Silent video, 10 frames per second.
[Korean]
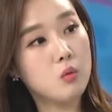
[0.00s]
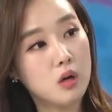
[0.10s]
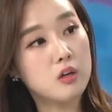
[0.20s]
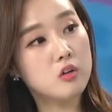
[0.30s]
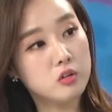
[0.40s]

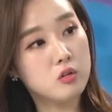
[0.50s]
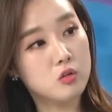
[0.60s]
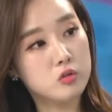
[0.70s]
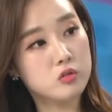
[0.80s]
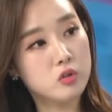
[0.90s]

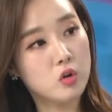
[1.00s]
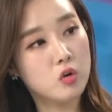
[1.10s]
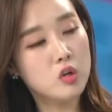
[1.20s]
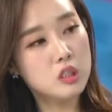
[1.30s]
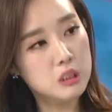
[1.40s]
관련이었거든요.
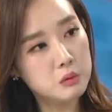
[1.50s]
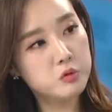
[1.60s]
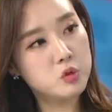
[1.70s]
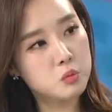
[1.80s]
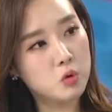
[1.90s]
네. 이 부분은 좀